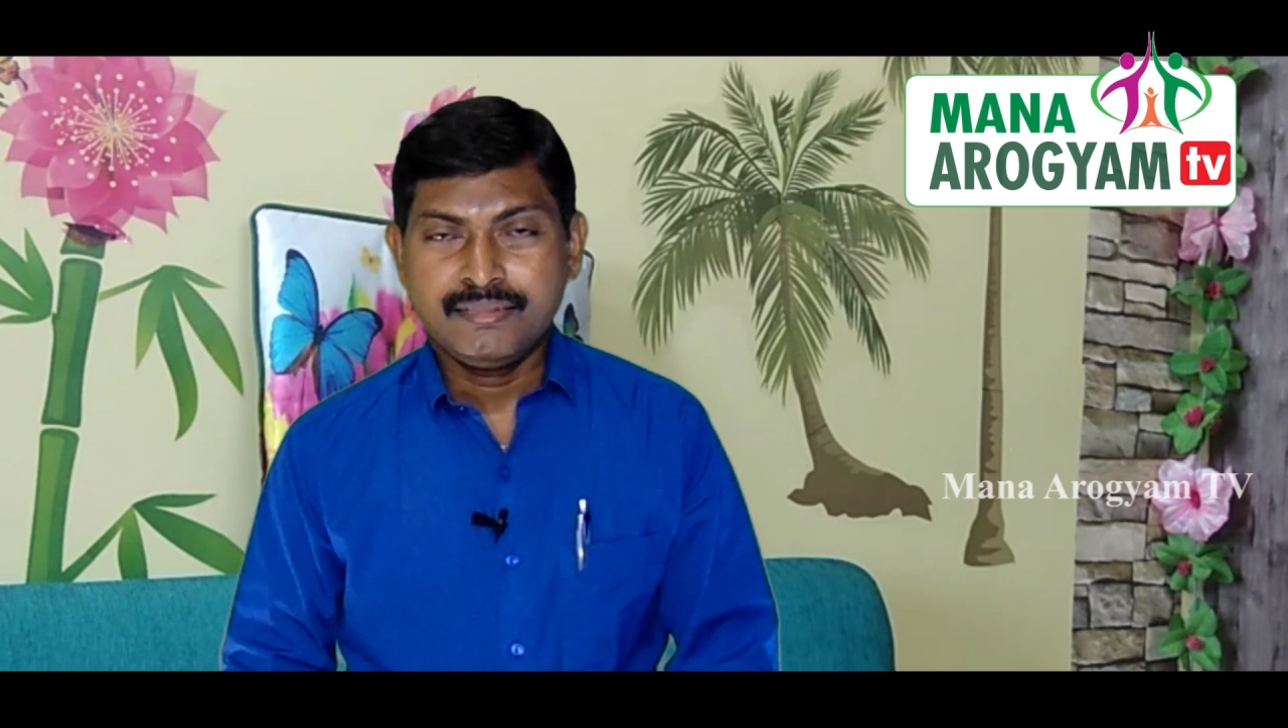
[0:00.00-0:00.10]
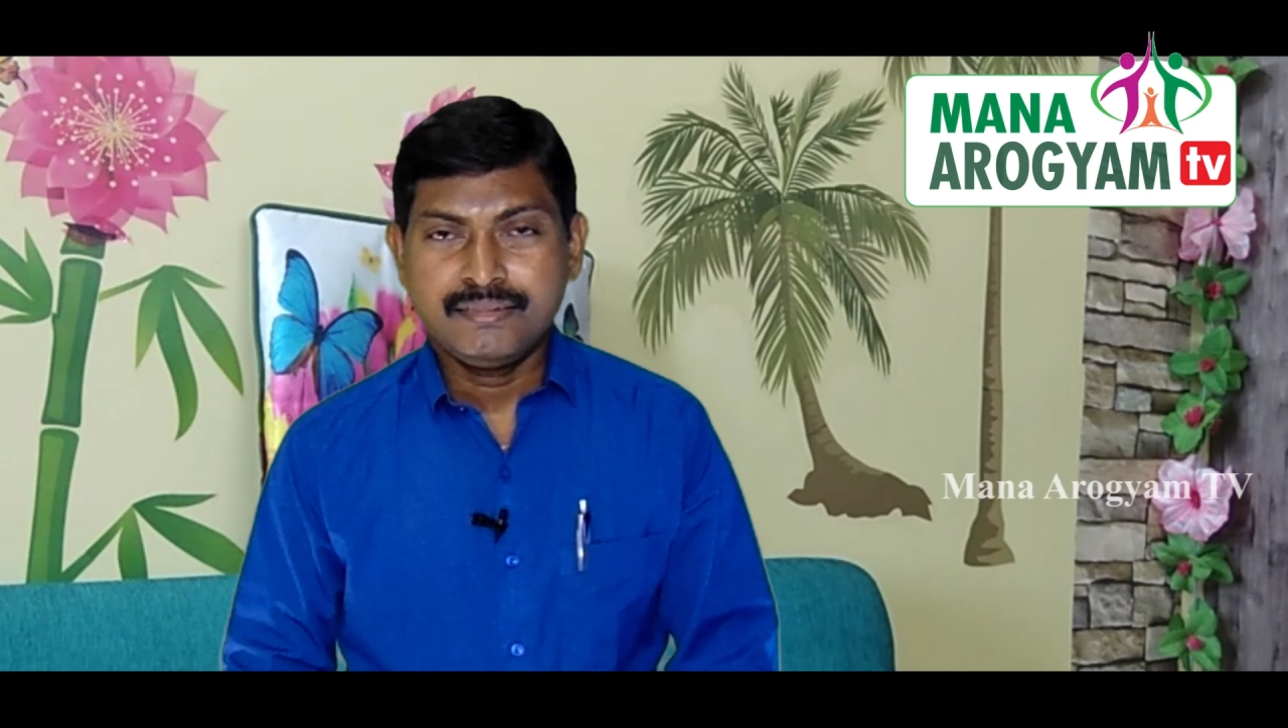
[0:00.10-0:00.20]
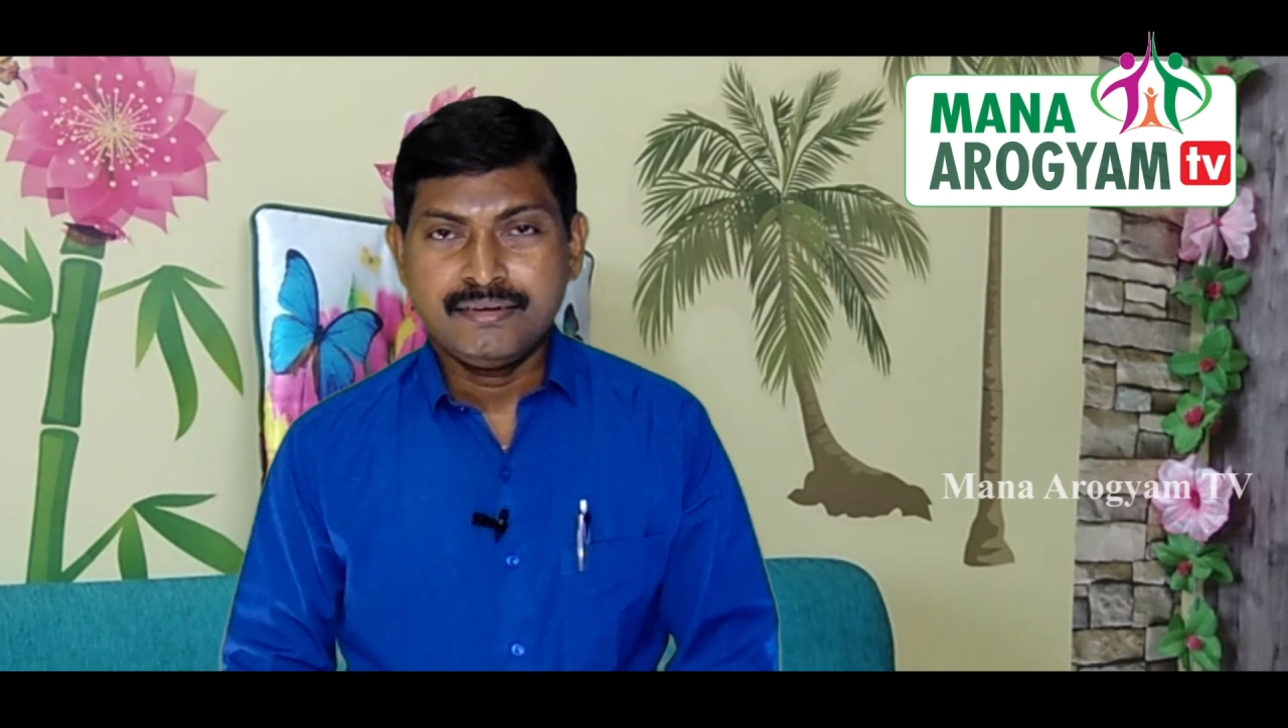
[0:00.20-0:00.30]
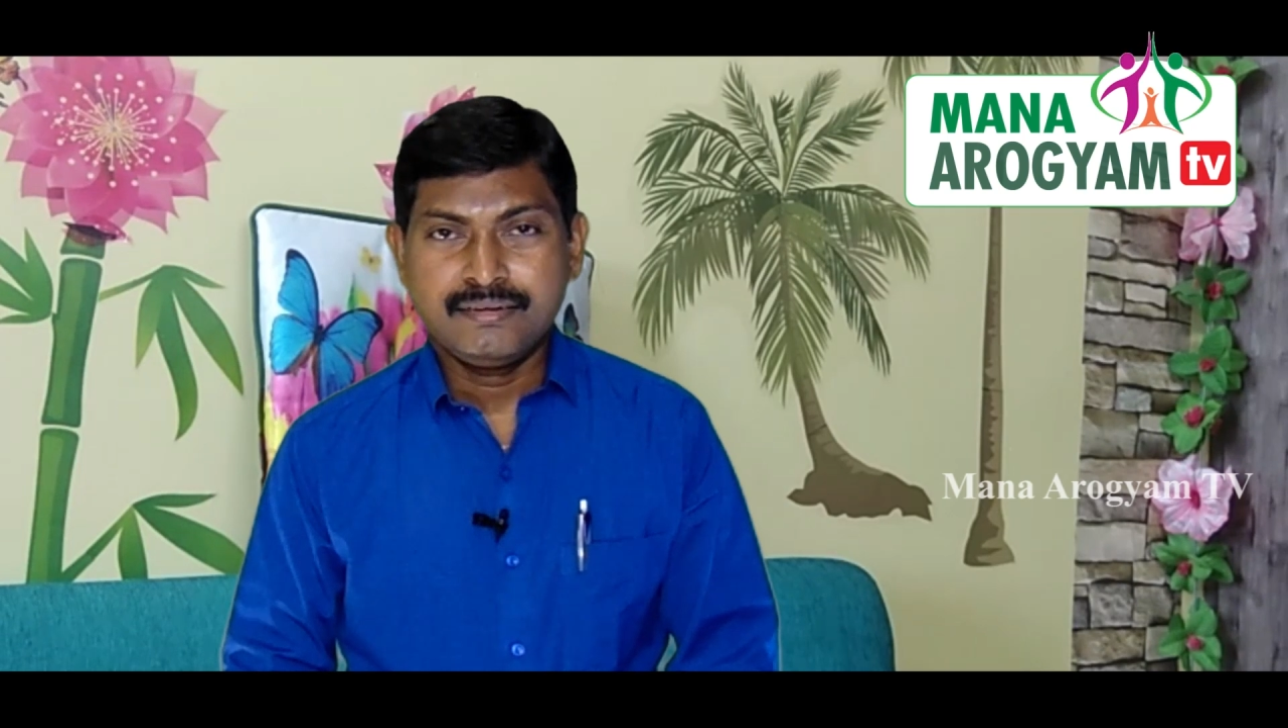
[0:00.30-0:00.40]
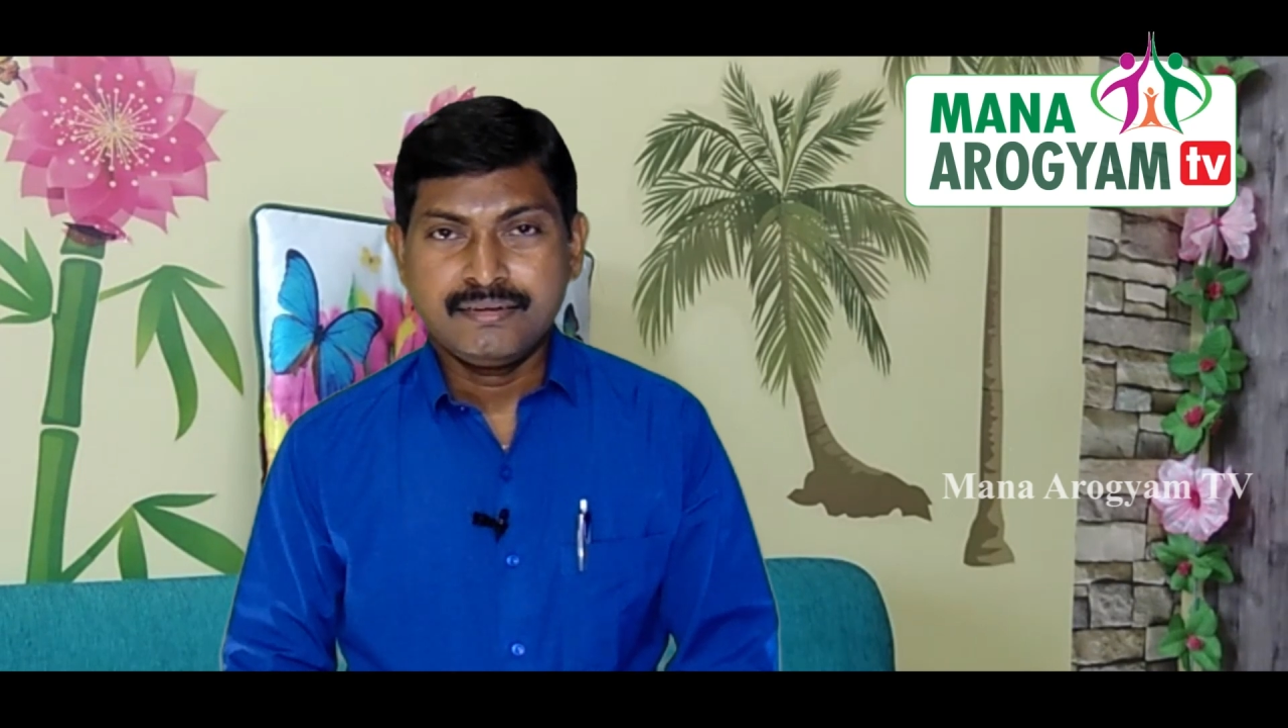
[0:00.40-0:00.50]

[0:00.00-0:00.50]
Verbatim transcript: లేదా